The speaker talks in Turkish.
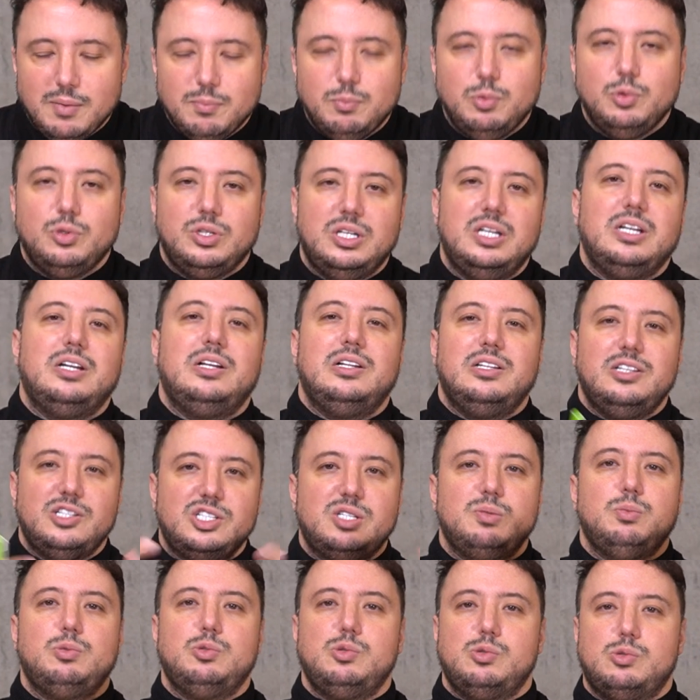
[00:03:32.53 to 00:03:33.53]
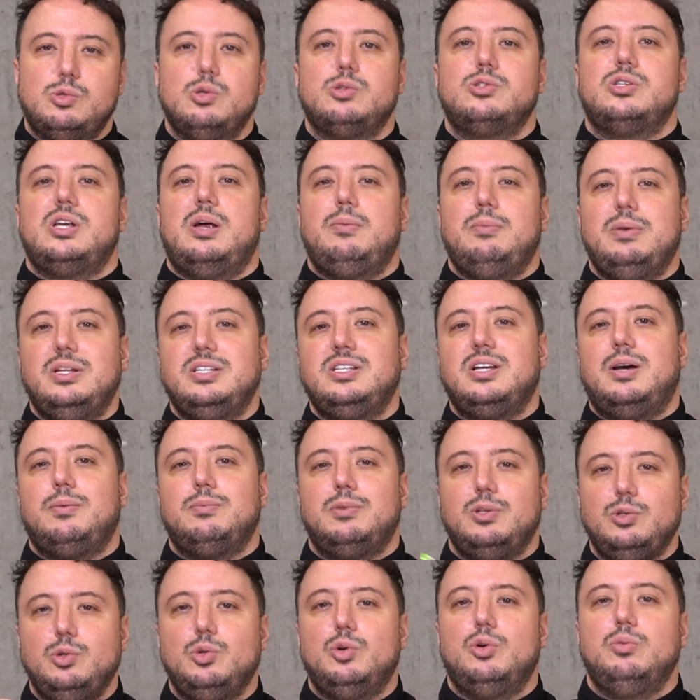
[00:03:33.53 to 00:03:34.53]
Bununla ilgili de işte bütün sosyal
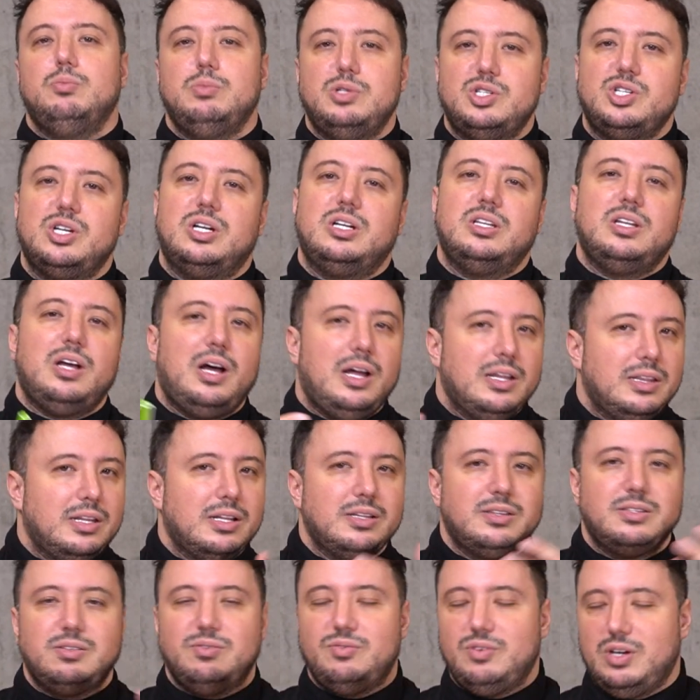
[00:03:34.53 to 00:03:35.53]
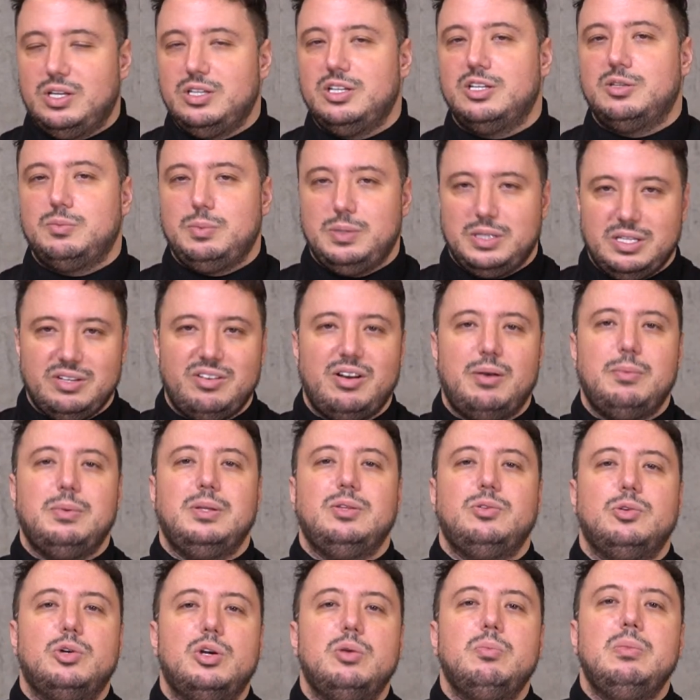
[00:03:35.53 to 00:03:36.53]
medyamda yoğun bir şekilde anlattım ve anlatmaya devam
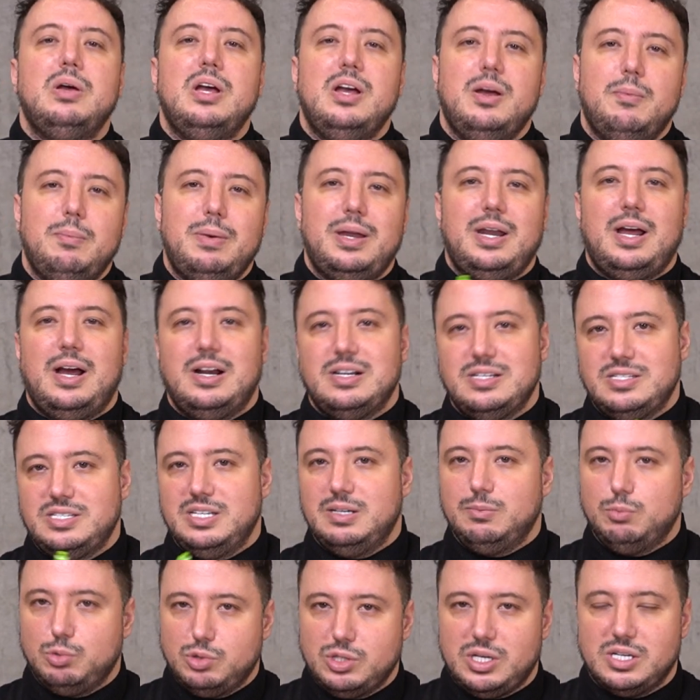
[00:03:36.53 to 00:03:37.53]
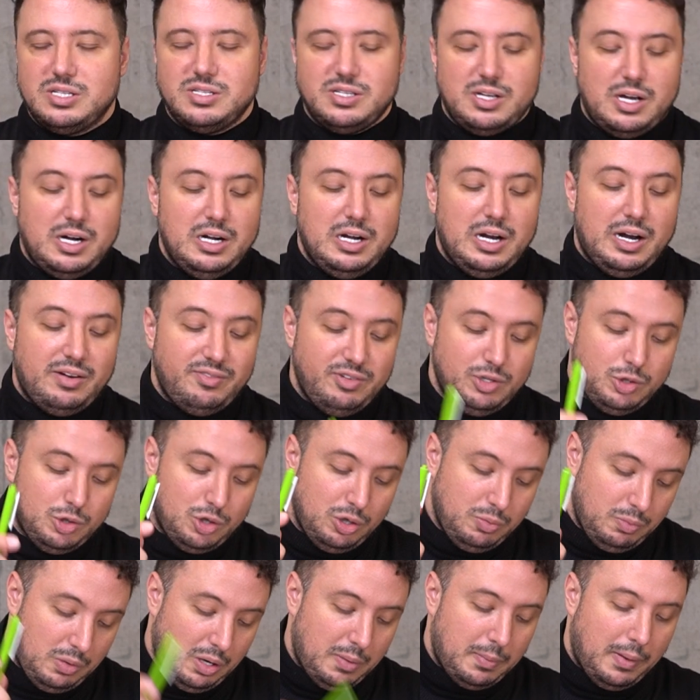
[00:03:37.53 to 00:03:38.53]
ediyorum. Ben her sene bu tarz tarihler
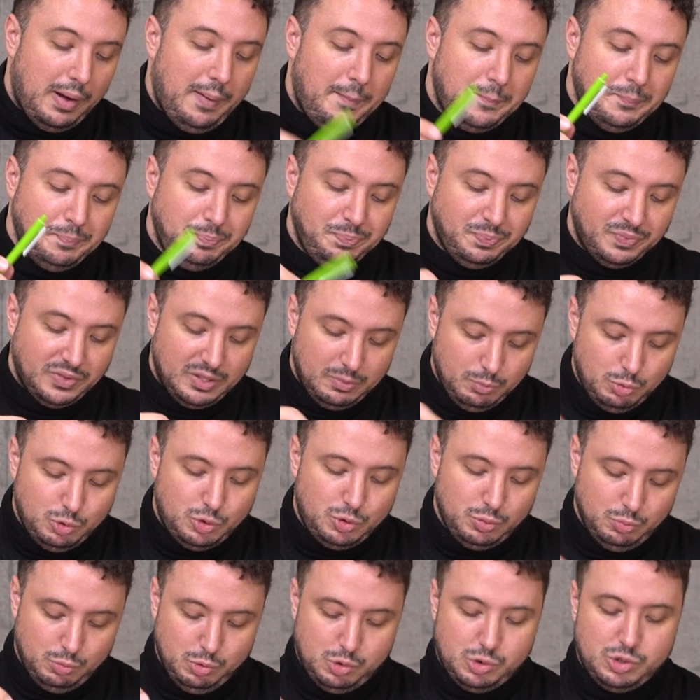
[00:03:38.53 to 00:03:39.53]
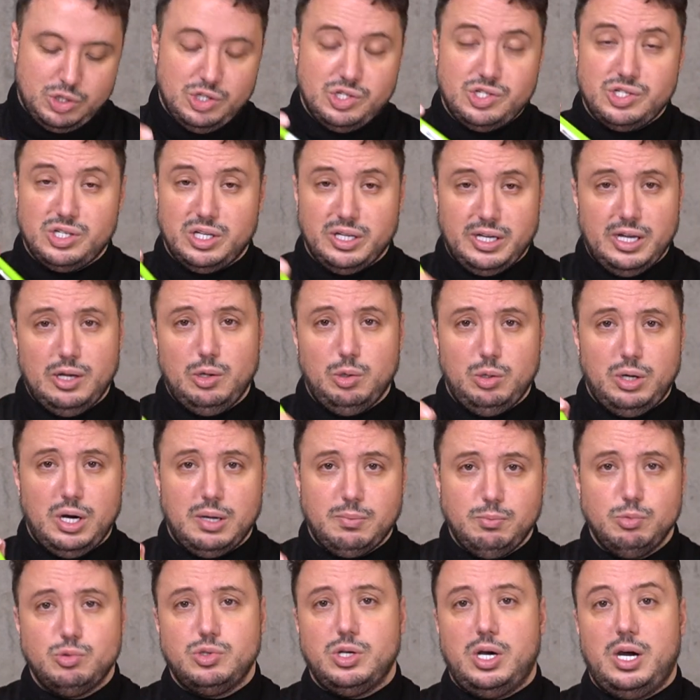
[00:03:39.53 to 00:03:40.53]
veriyorum ama bütün burçlar için de genel
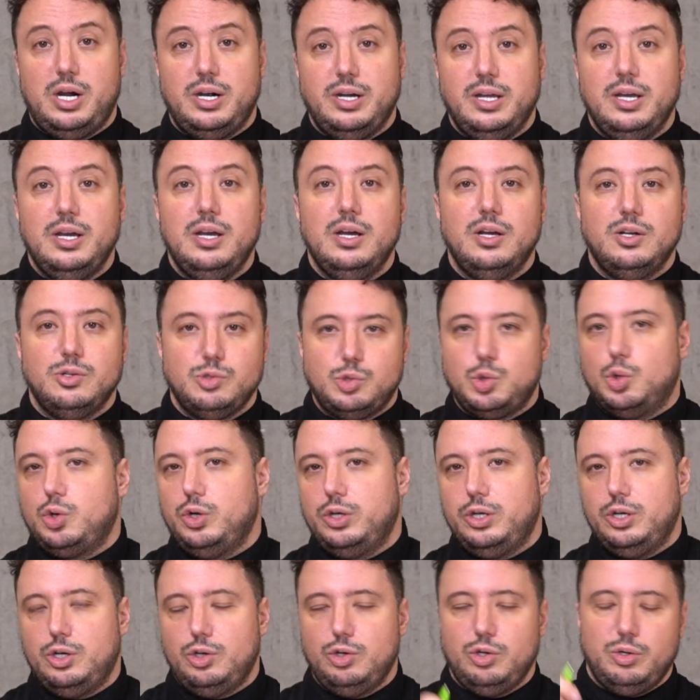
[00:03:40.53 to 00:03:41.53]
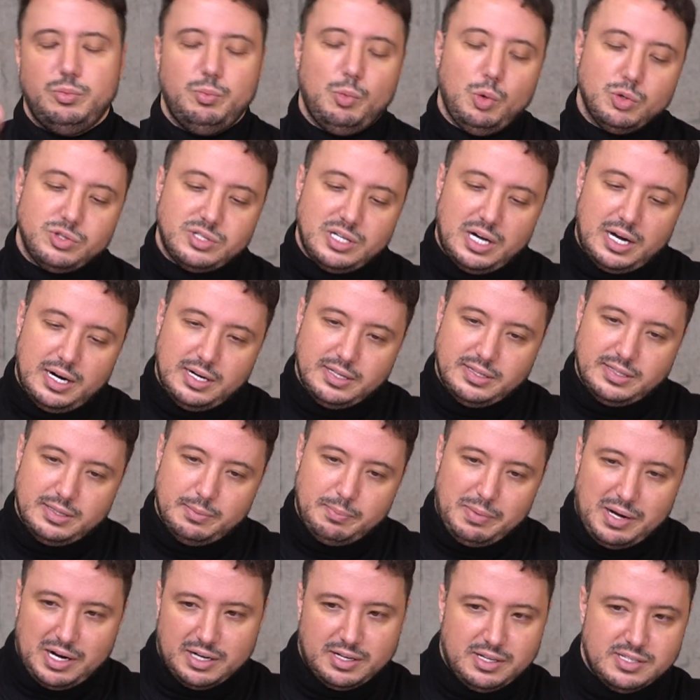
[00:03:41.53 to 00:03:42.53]
olarak bu tarihi çok öneriyorum. O
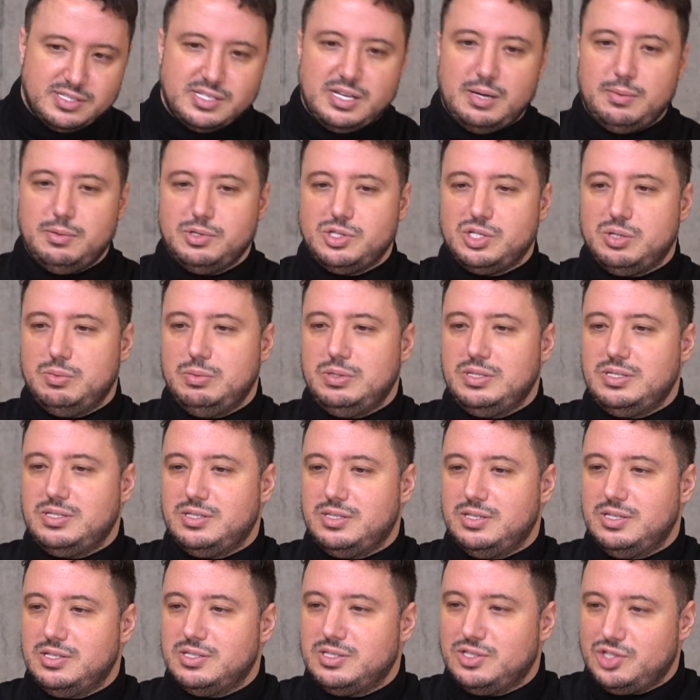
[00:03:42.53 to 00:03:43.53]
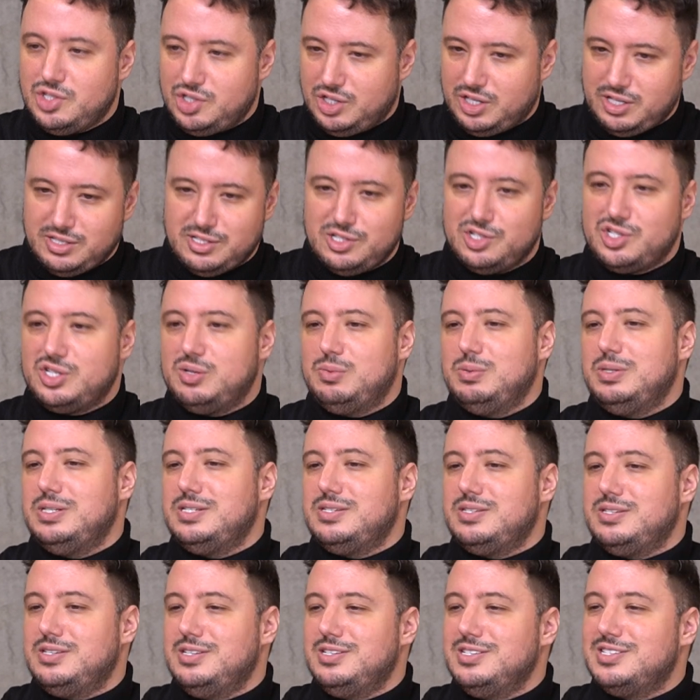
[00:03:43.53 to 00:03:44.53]
tarihte banka hesabı açabilirsiniz, şirket
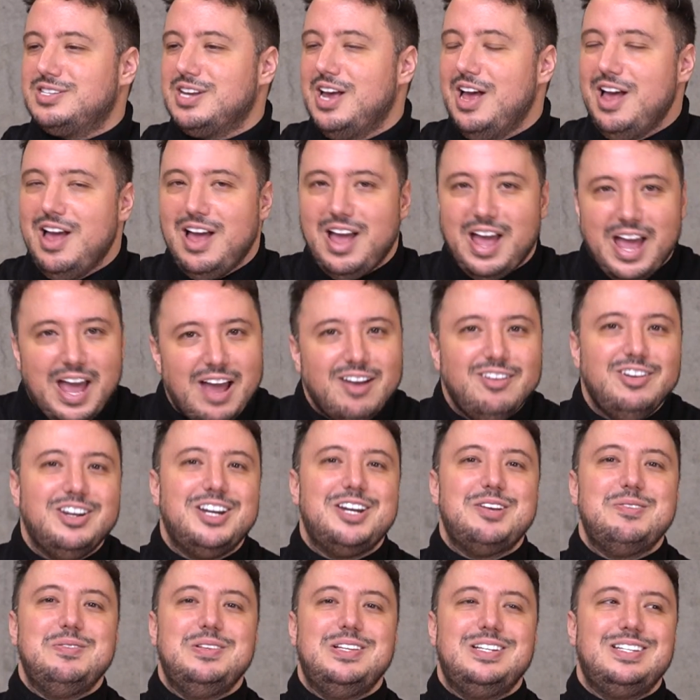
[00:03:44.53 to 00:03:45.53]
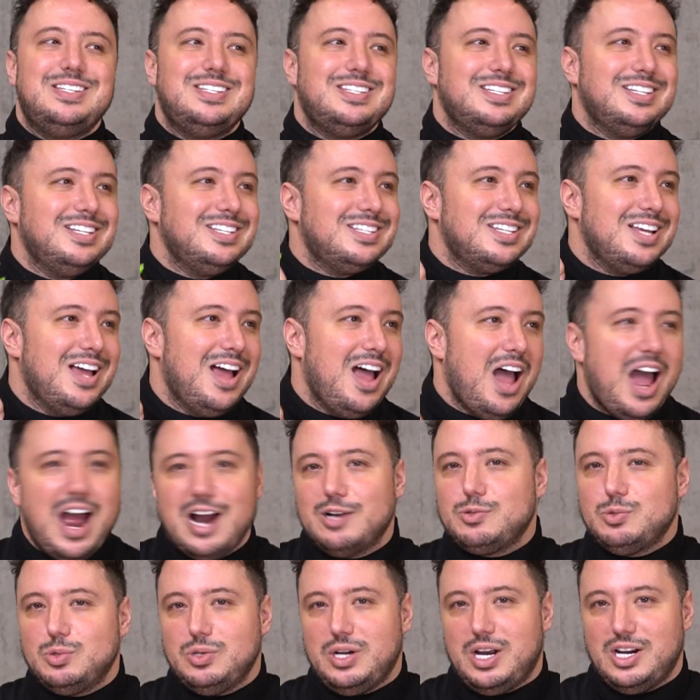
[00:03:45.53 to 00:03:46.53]
açabilirsiniz, evlenebilirsiniz,
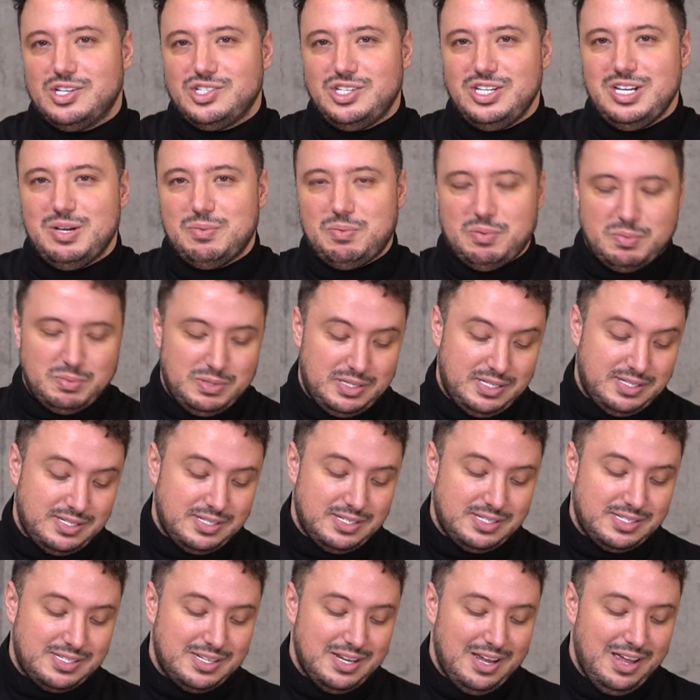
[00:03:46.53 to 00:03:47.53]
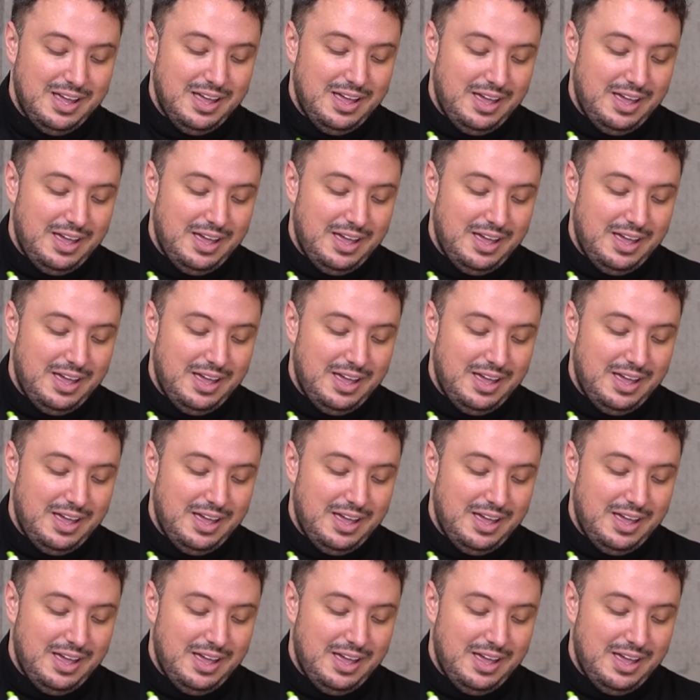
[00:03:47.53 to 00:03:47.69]
her türlü her şeyi yapabilirsiniz.